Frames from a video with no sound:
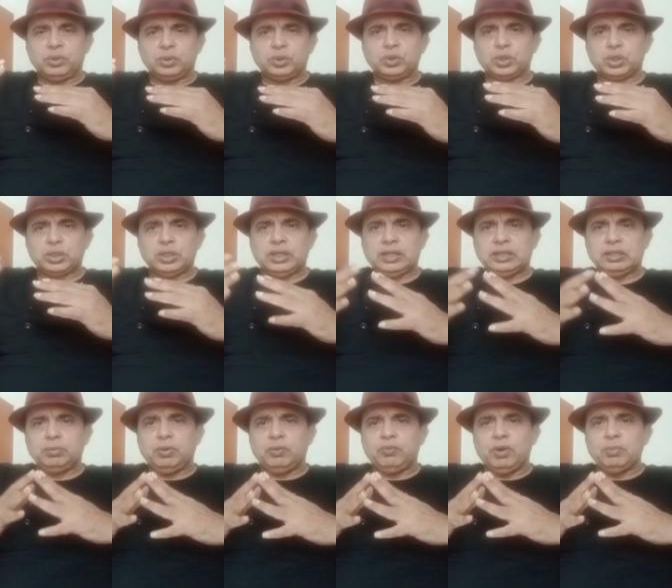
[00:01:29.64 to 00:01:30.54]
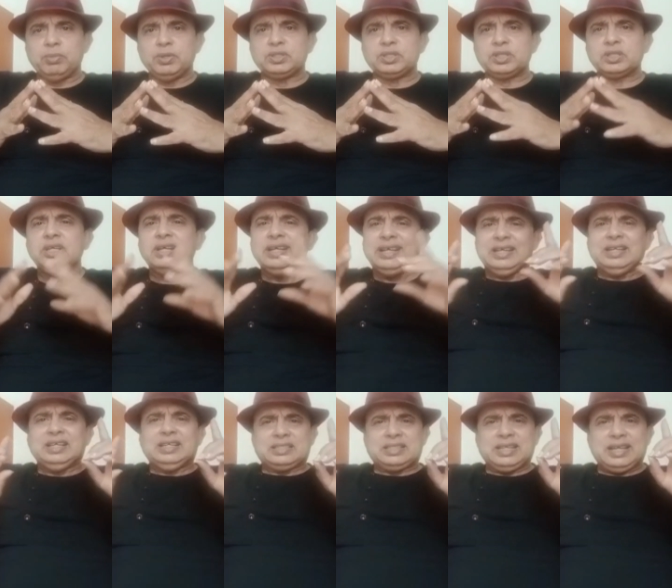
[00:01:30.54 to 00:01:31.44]
చూసినట్టయితే పర్ఫార్మెన్సెస్
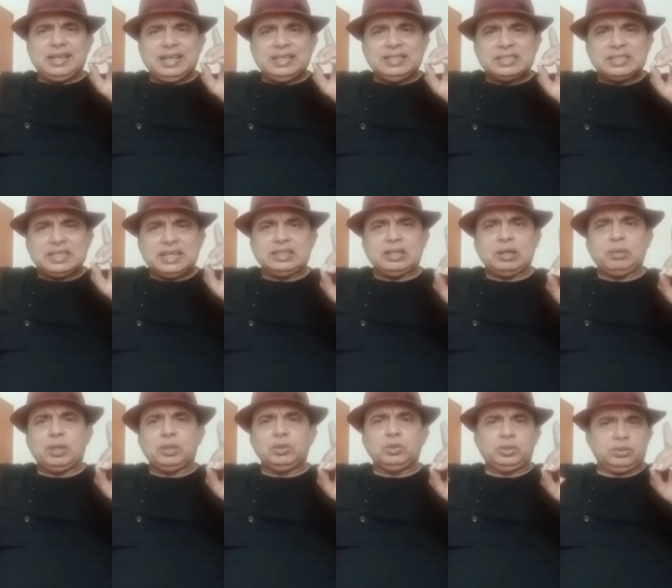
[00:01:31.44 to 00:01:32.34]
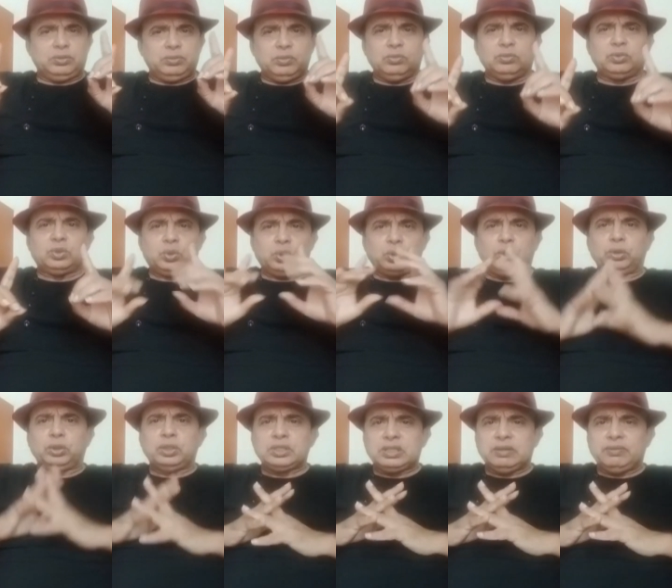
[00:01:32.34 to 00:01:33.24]
సన్ రైజర్స్ హైదరాబాద్ టూ
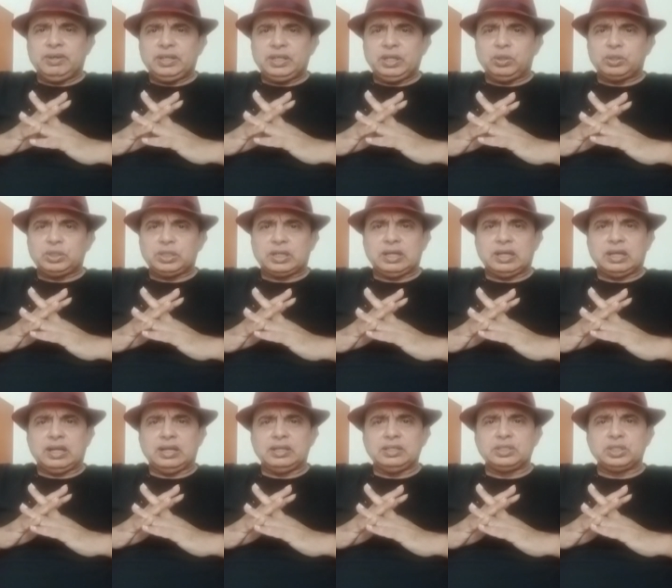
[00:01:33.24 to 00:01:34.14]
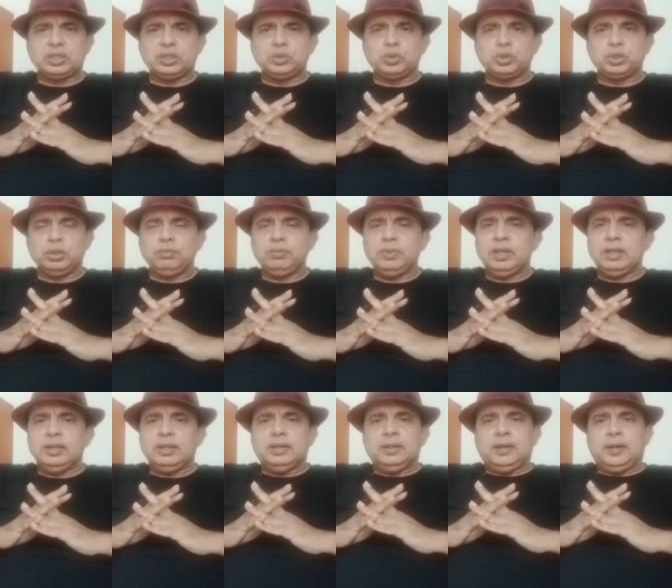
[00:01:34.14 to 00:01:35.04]
థౌజండ్ సెవెంటీన్లో చక్కగా రాణించడం చూసాం
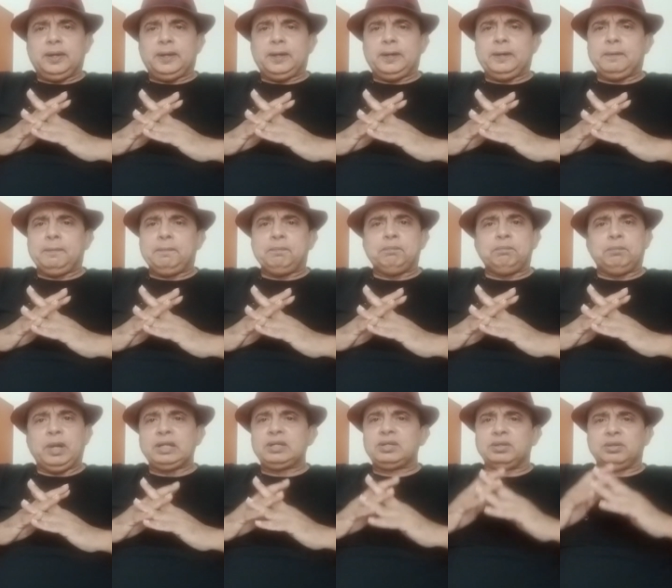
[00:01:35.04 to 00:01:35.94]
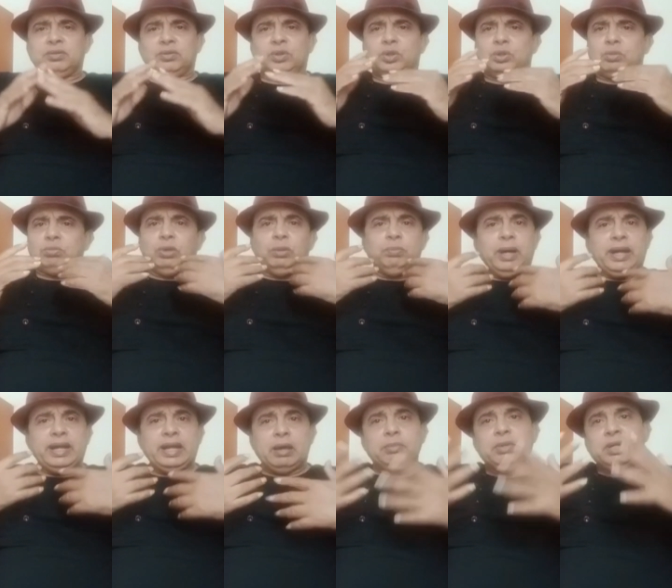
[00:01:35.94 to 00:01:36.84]
బట్ ముంబై
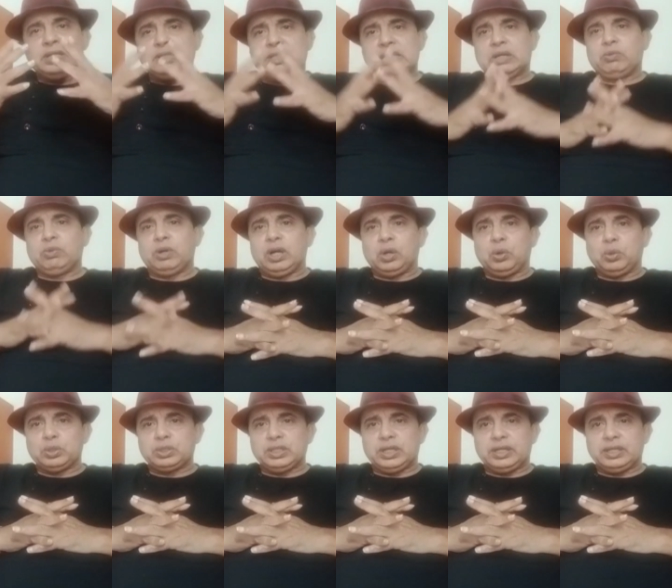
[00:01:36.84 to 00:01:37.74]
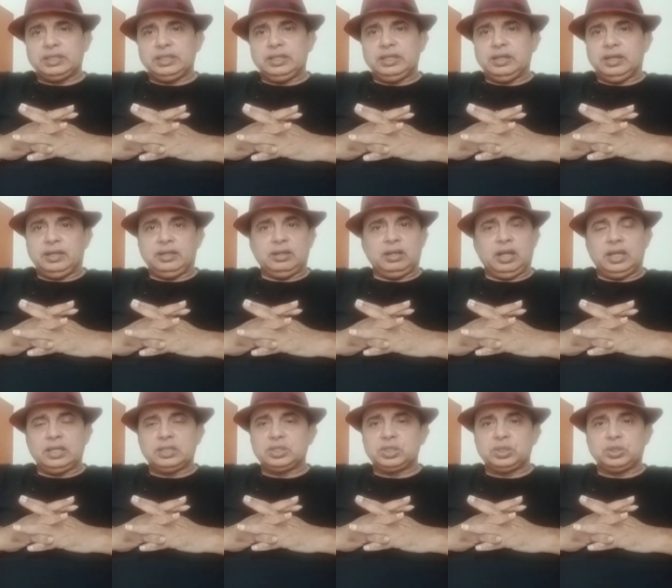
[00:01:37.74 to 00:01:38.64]
డామినెన్సీ ఎక్కువగా కొనసాగింది అండ్
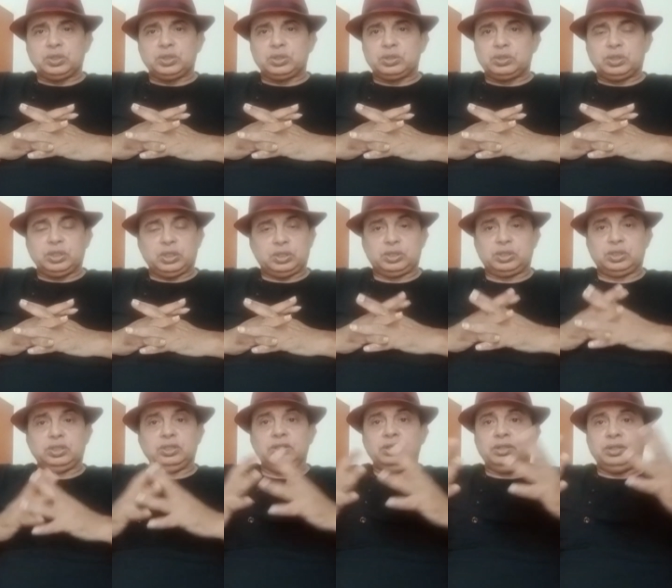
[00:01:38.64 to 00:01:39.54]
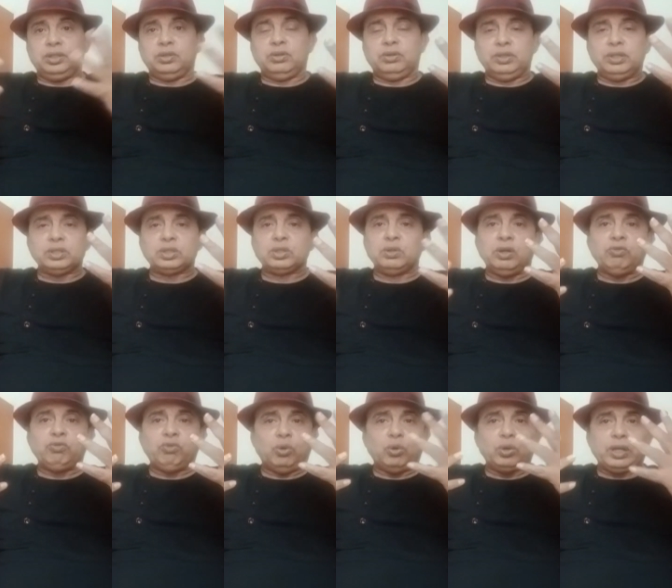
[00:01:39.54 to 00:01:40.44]
లాస్ట్ సిక్స్ యూనో ఇయర్స్లో
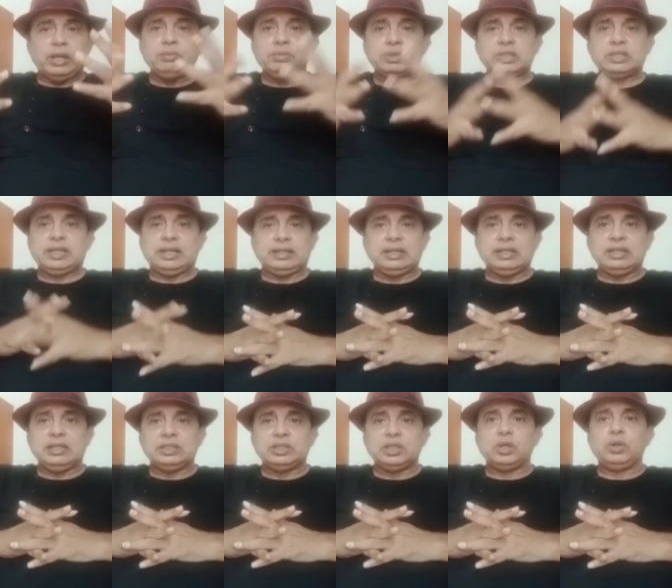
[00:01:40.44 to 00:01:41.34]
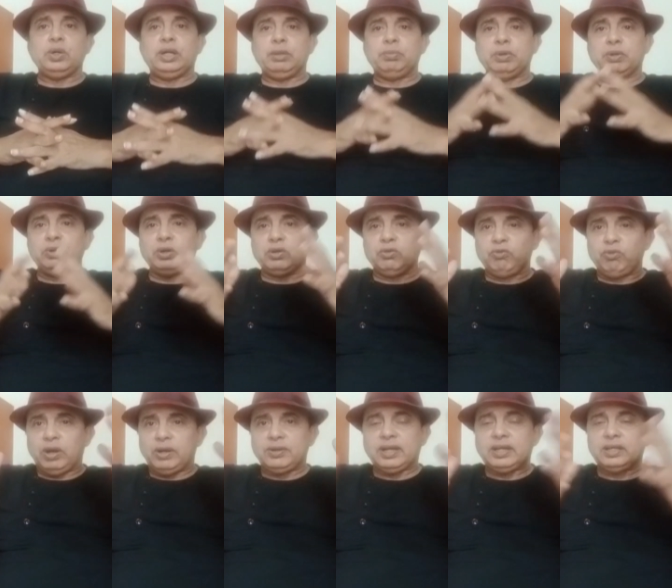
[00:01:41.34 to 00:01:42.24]
వాళ్ళు ఫోర్ టైమ్స్ టైటిల్ గెలిచారు అండ్ ఇప్పటివరకు
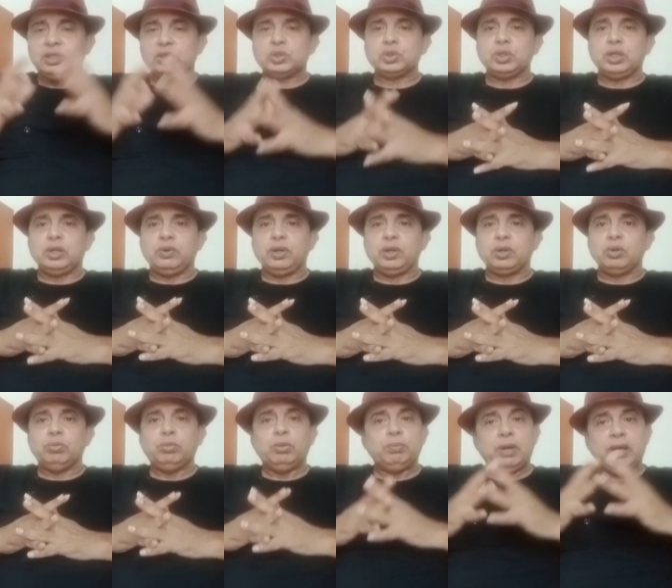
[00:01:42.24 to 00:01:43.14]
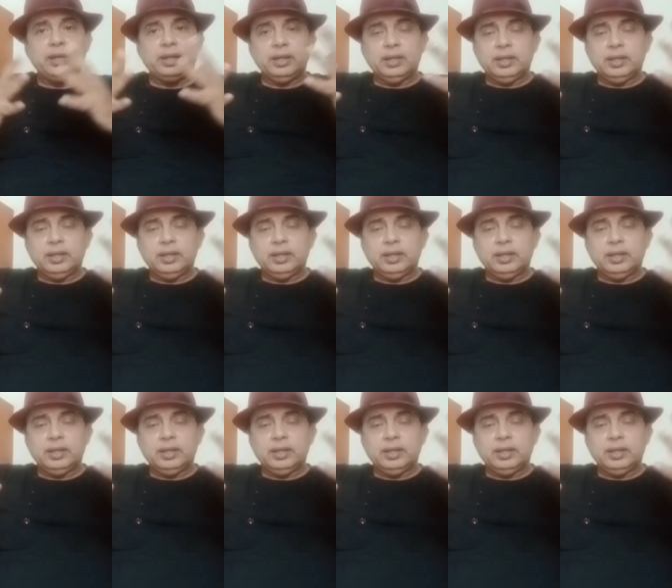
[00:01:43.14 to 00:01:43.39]
ఫైవ్ టైటిల్స్ ఉన్నాయి వాళ్ళకు ముంబై